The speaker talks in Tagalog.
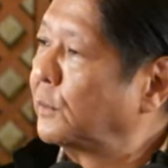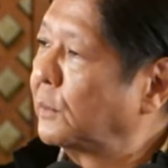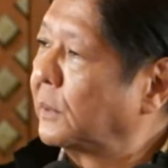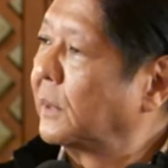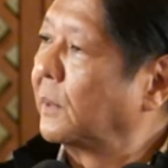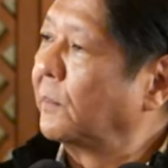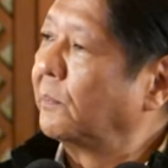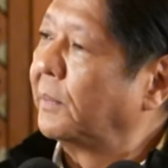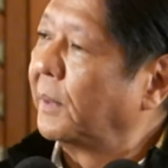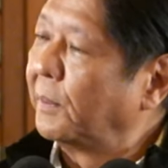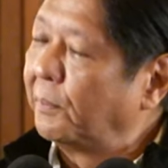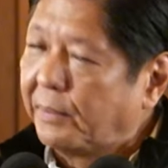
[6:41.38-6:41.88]
the,
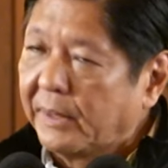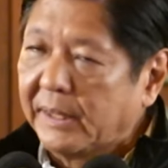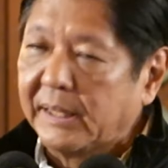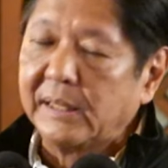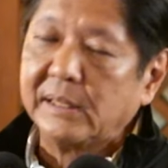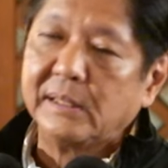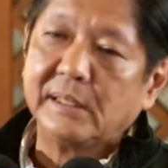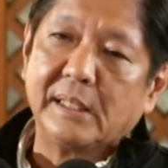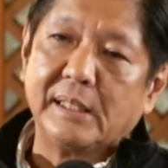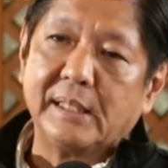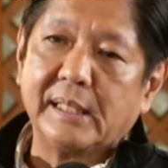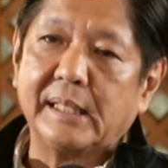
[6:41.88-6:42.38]
bibigyan
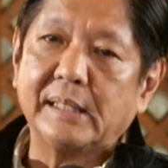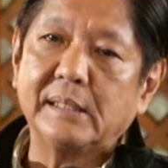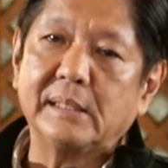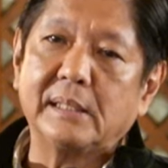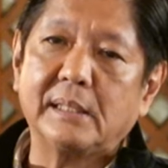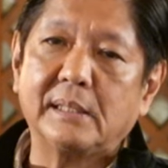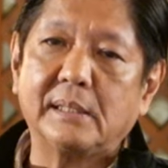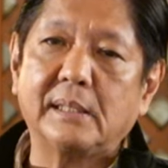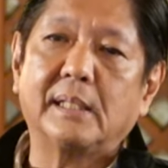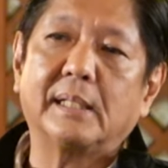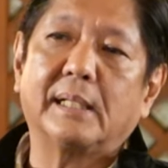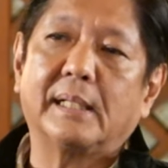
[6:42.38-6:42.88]
din
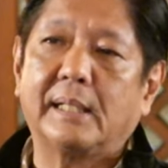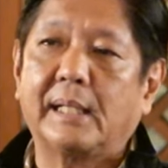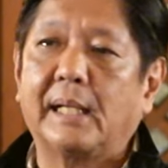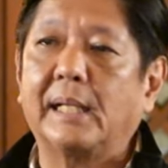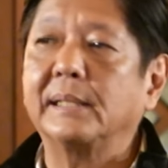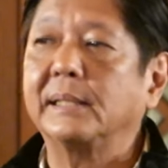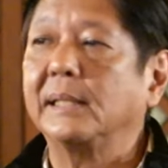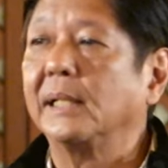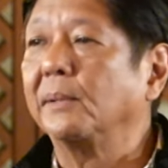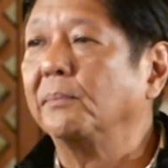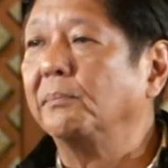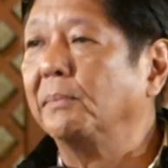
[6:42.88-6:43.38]
natin ng
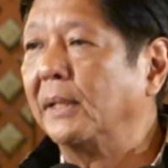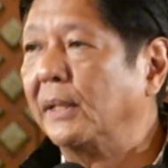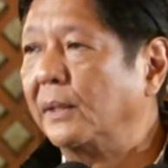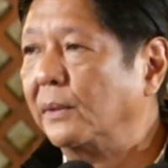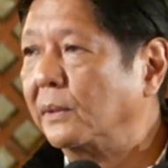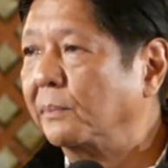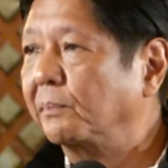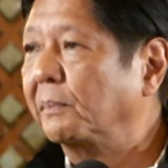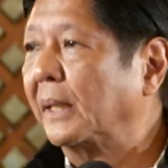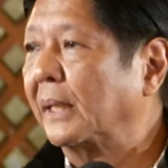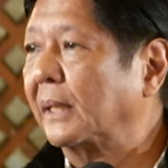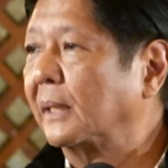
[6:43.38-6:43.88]
kalahating milyon
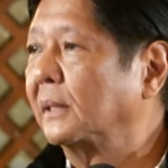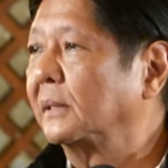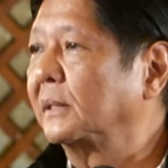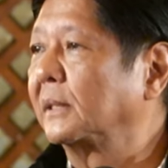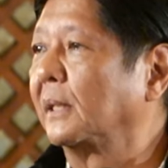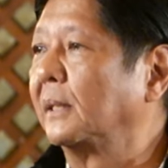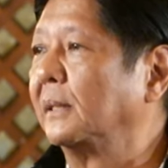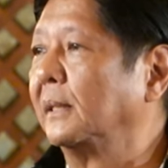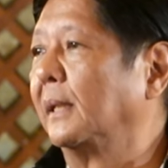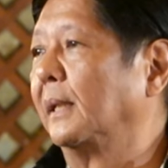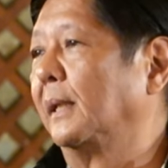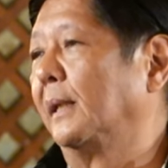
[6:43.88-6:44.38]
para sa
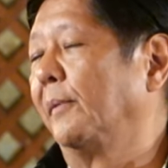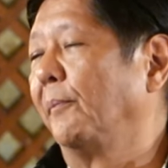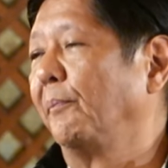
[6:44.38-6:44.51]
kanila.